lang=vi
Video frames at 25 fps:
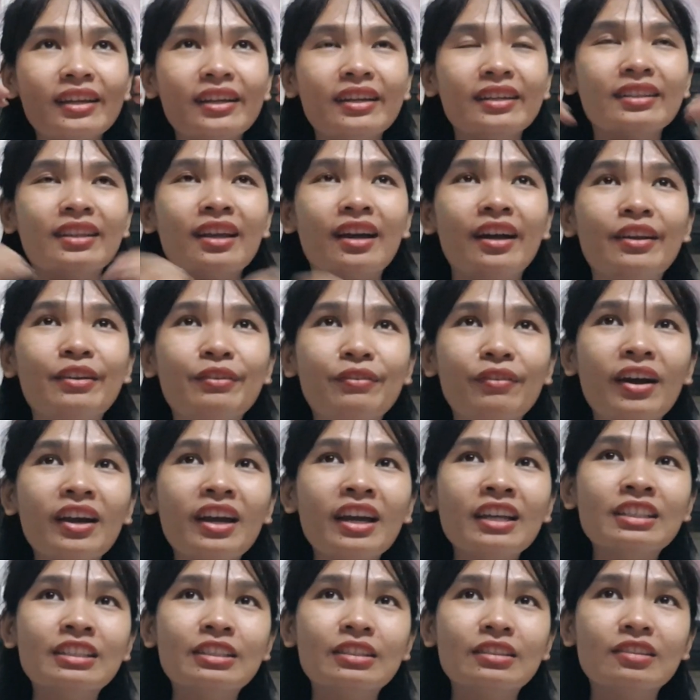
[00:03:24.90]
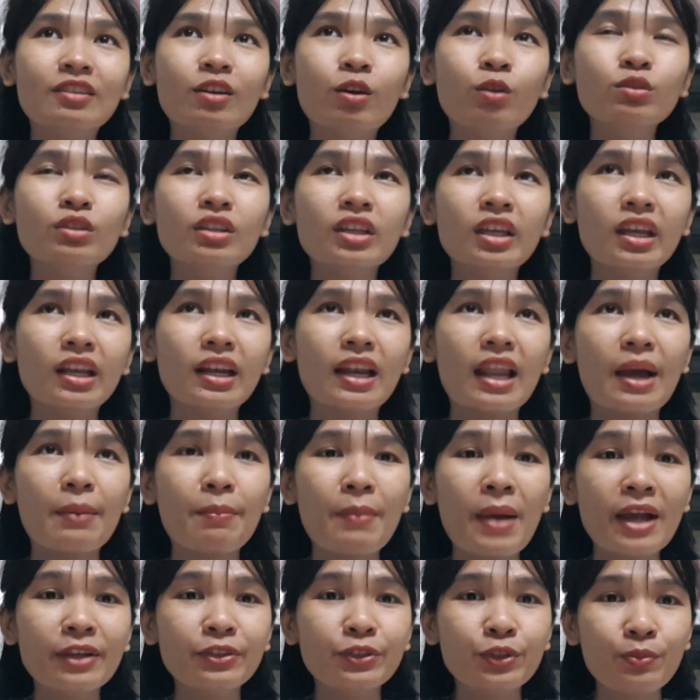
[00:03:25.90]
thì với cái số tiền là
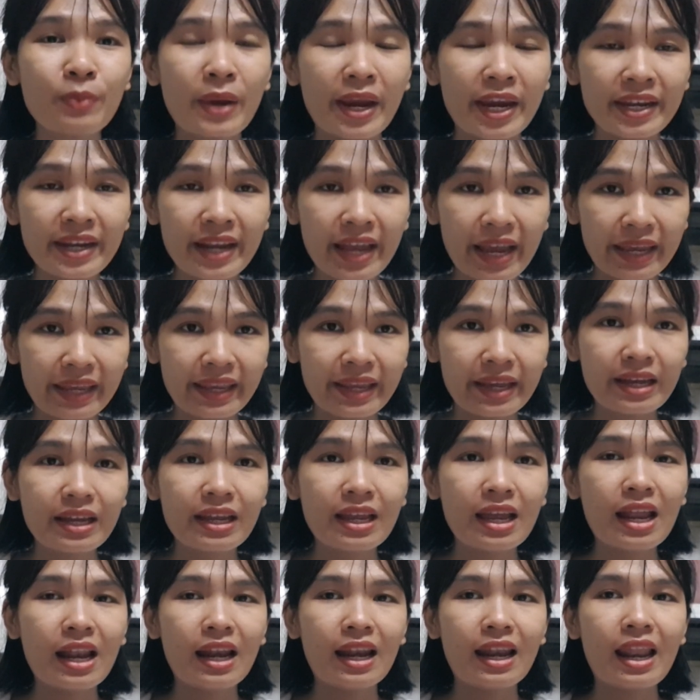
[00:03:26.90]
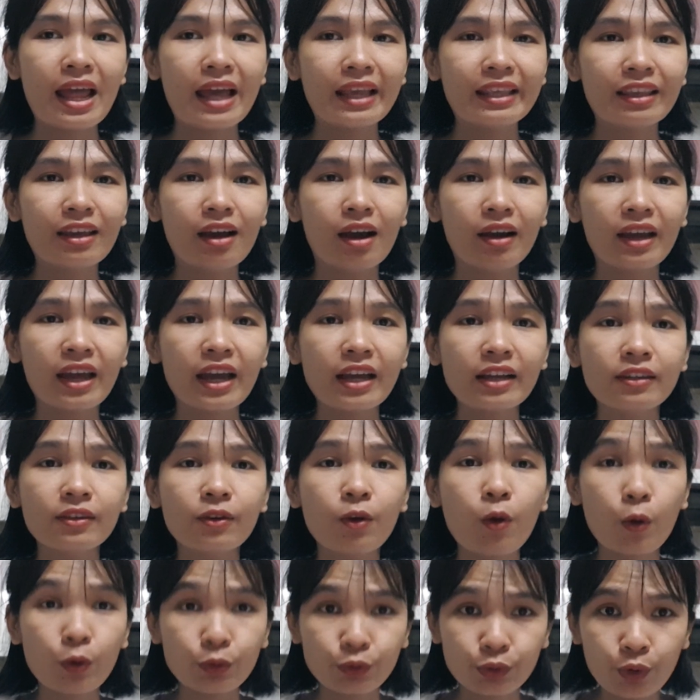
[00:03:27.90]
3 triệu 7 này á là nhờ các
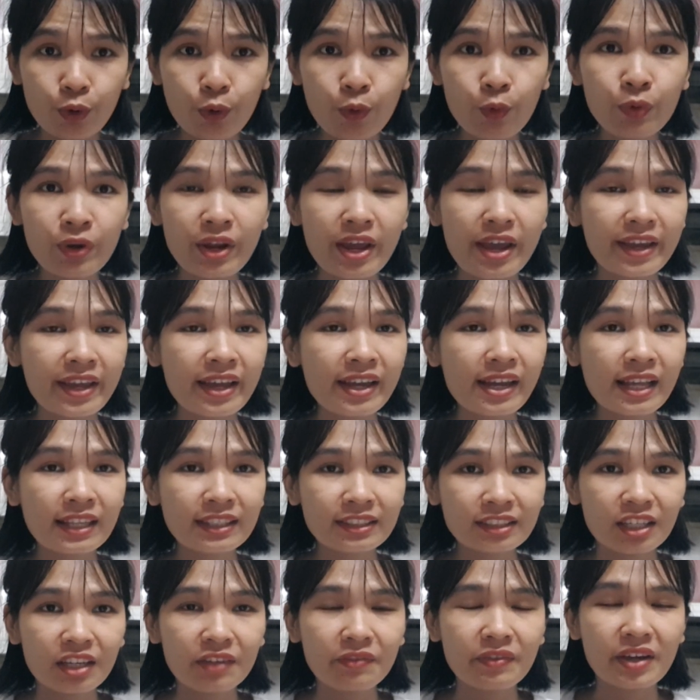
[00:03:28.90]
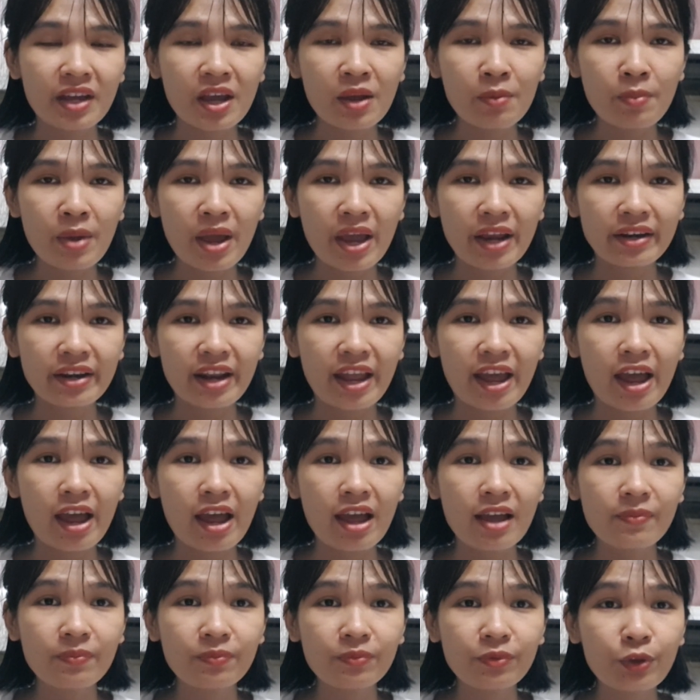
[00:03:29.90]
cô chú nè các anh chị và các bạn
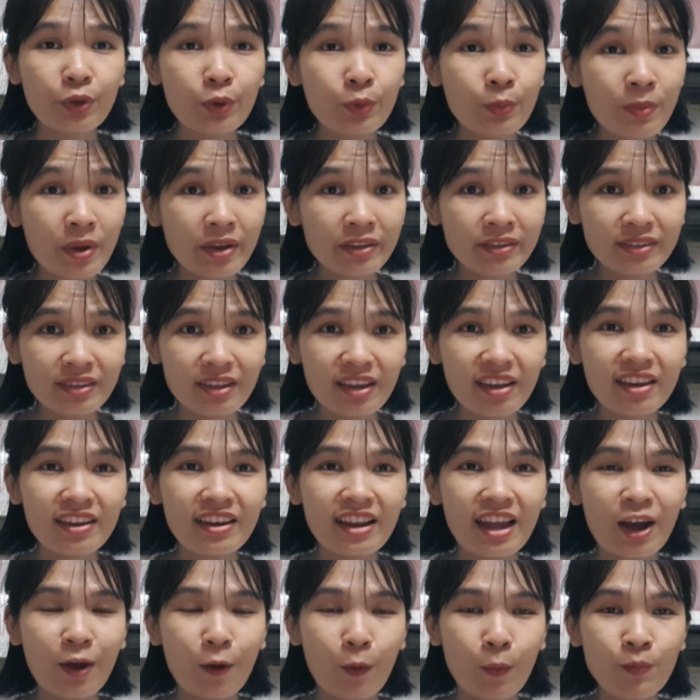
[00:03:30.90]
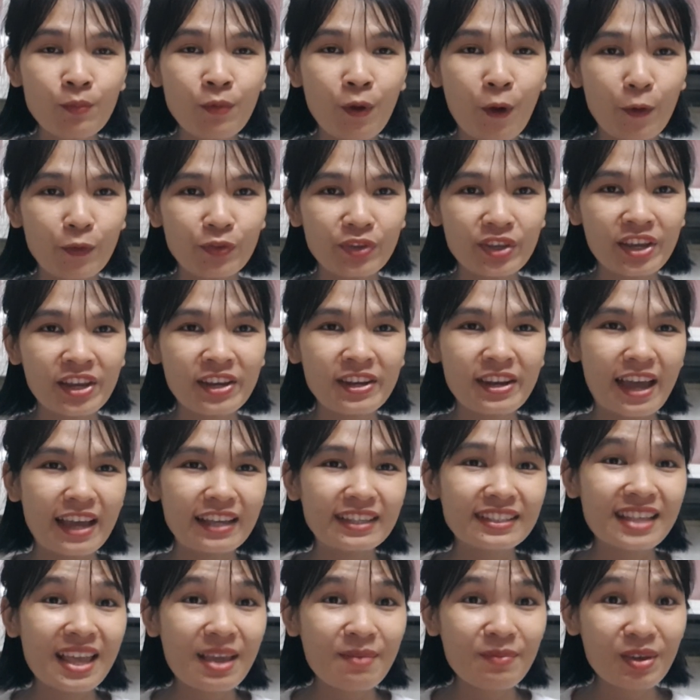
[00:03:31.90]
đã yêu mến Nhi đã ủng hộ Nhi
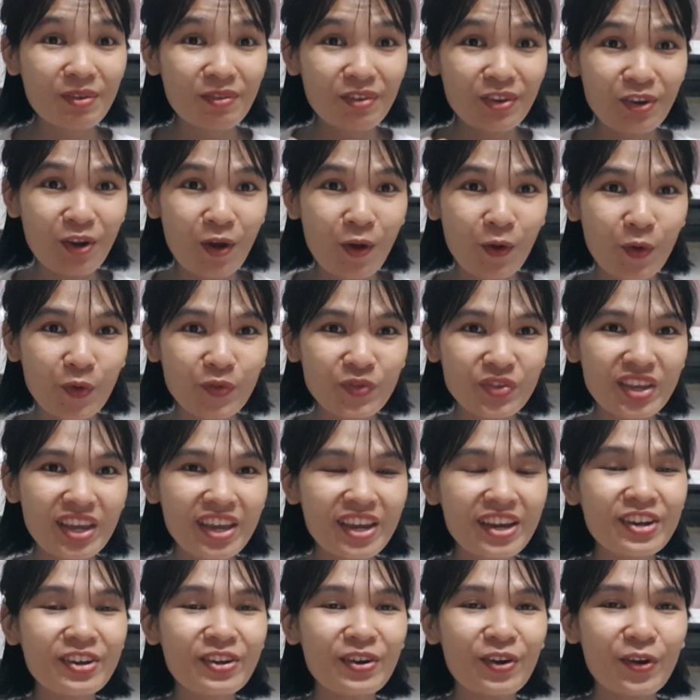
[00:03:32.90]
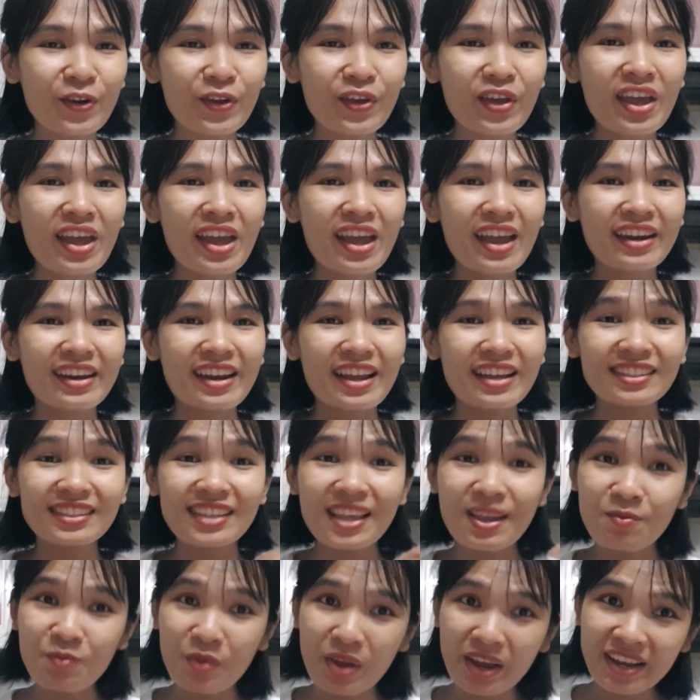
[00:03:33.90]
đã xem cái video của Nhi rồi đã
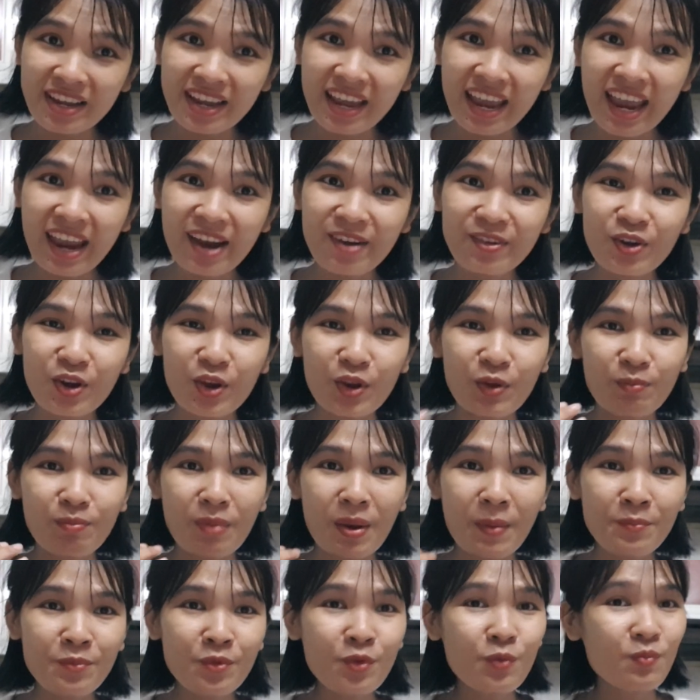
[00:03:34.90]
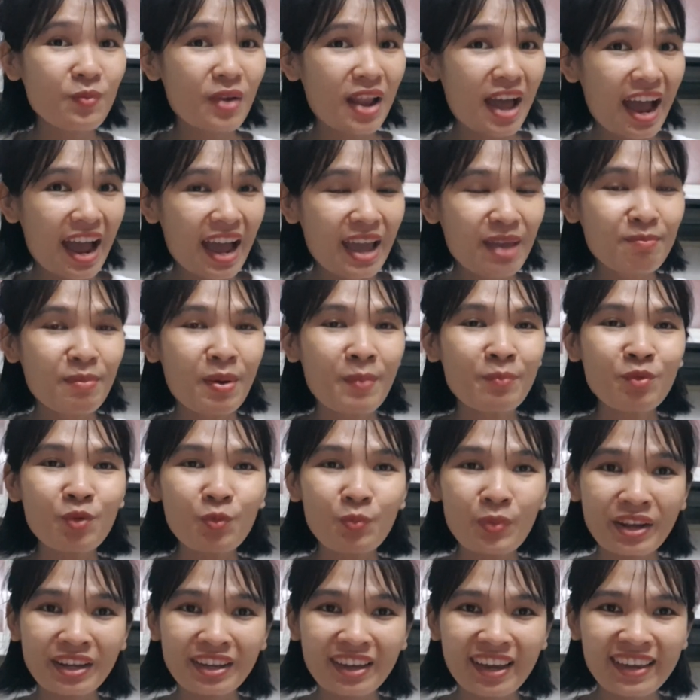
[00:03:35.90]
xem quảng cáo rồi bấm nút like bấm
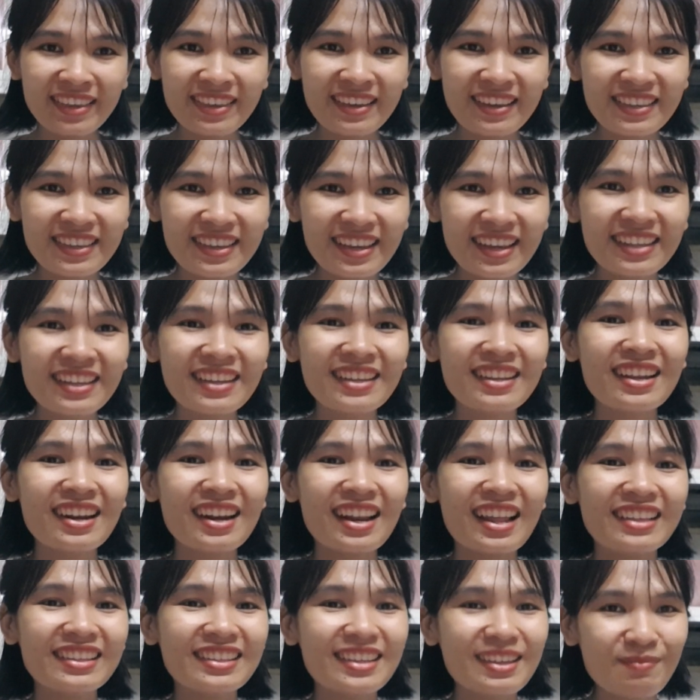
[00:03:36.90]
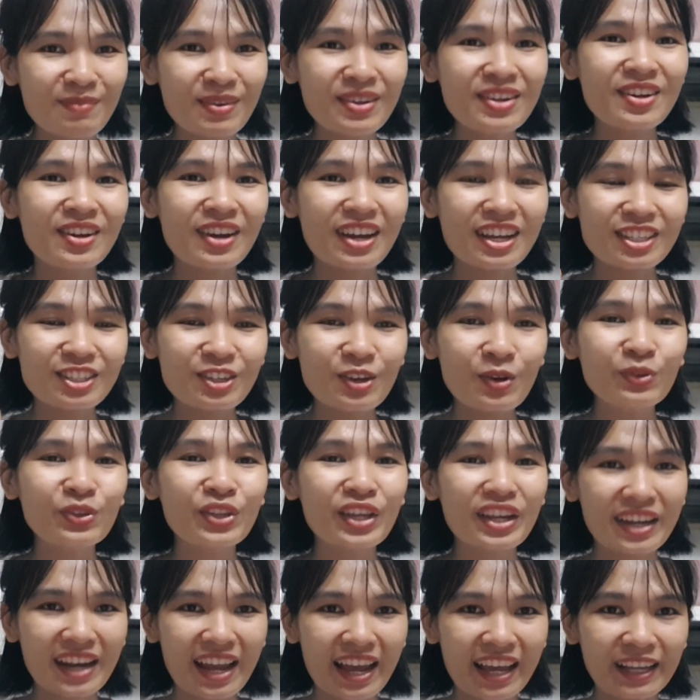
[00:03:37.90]
nút đăng ký cho Nhi cho nên là Nhi mới được cái số
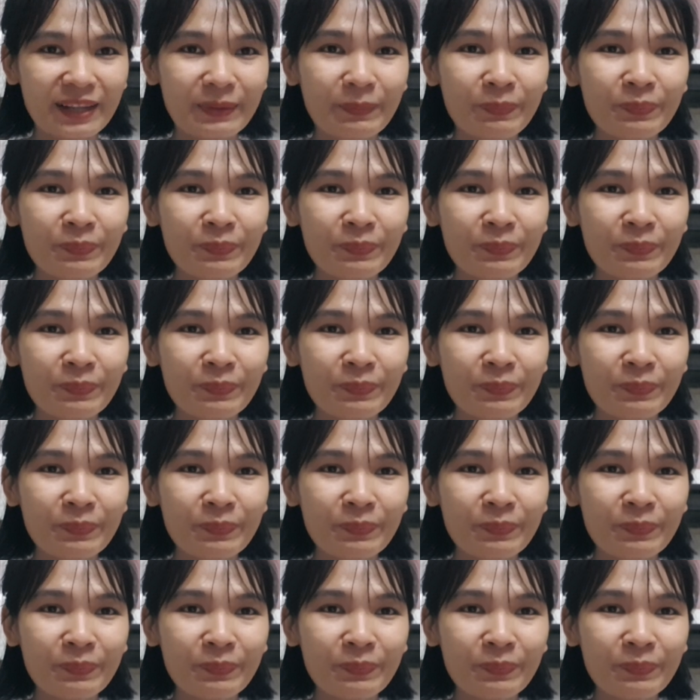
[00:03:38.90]
tiền này